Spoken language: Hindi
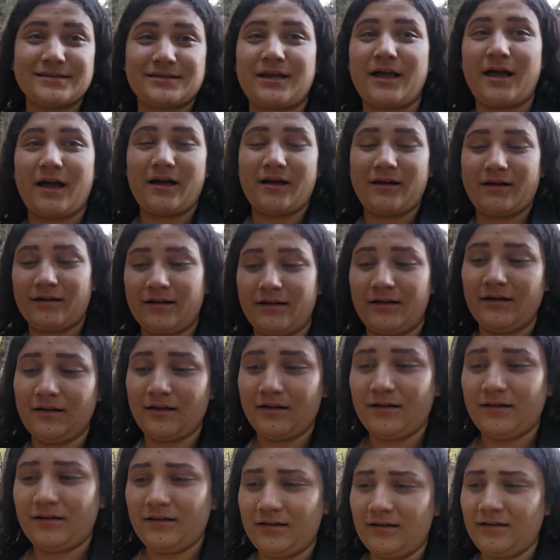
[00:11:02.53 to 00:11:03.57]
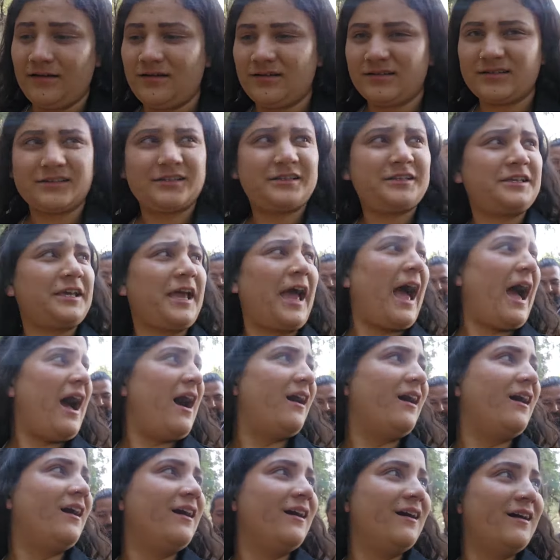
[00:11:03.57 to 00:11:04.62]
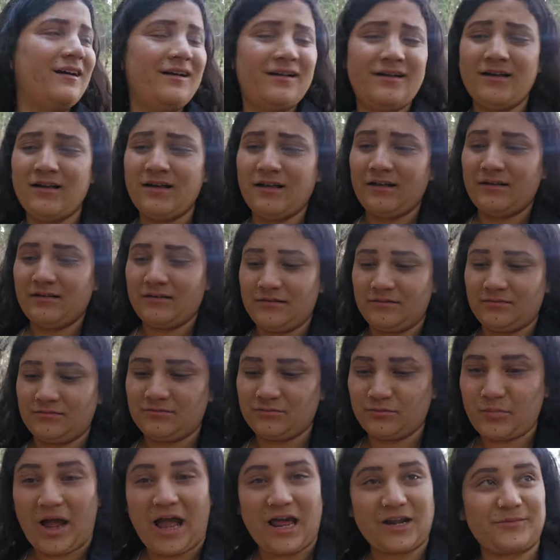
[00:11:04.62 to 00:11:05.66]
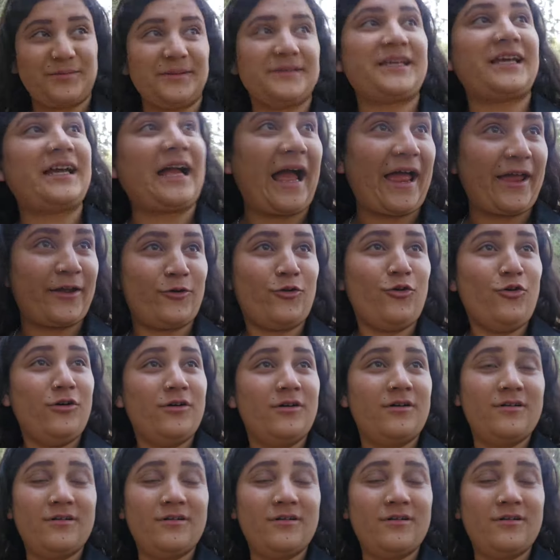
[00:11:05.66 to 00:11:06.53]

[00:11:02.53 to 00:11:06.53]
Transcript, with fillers: चाय हो क्या बाहर बन के खाए हो